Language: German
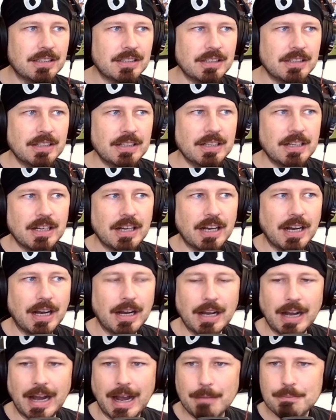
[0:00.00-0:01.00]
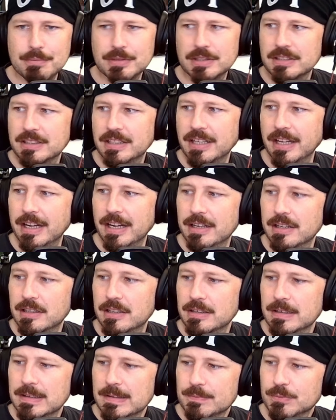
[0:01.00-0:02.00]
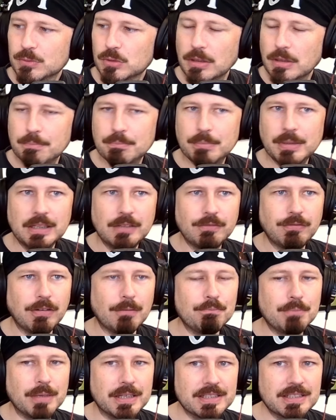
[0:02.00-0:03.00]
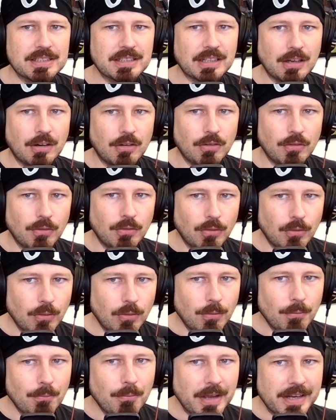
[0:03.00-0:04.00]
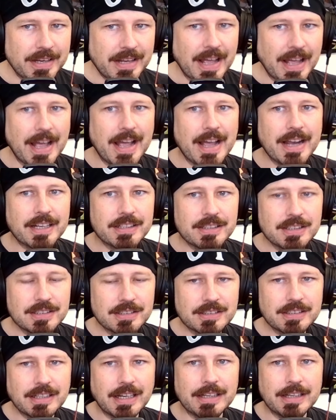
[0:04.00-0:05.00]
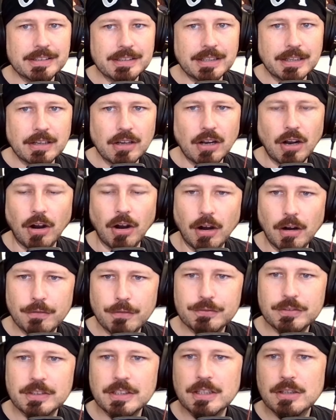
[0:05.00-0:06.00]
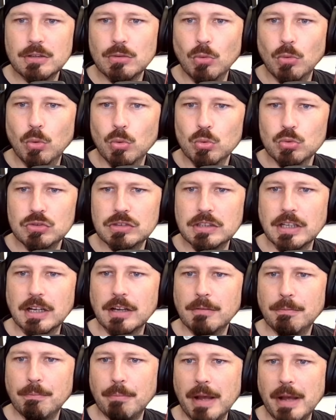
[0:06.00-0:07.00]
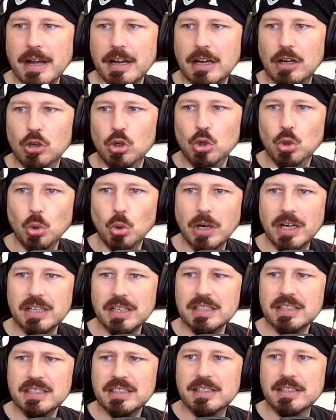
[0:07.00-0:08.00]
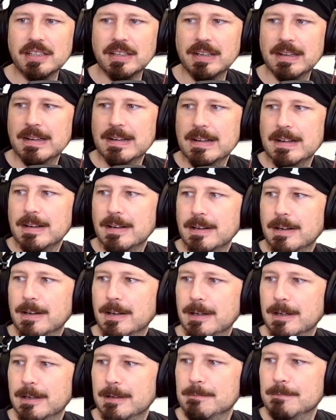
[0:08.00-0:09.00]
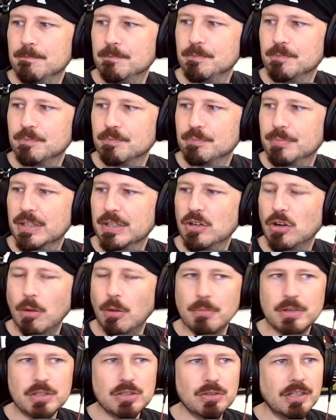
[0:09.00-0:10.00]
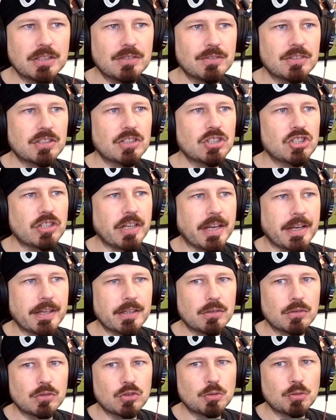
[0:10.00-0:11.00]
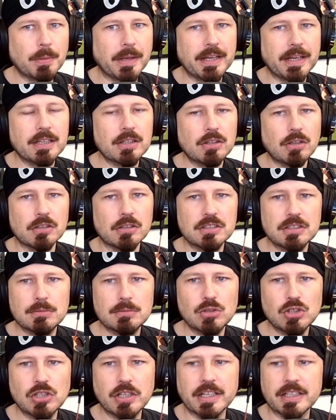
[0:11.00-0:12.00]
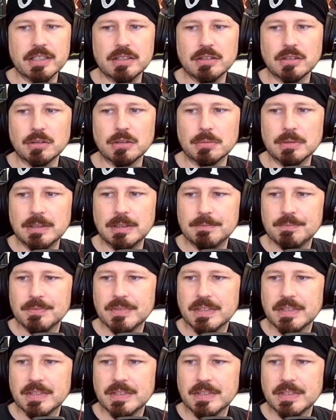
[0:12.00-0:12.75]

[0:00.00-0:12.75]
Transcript: äh, Upscaler oder Bildverbesserer um mein eigenes Geld gekauft. Ich undankbarer Lurch ähm, bekomme so etwas geschenkt und spreche trotzdem schlecht drüber.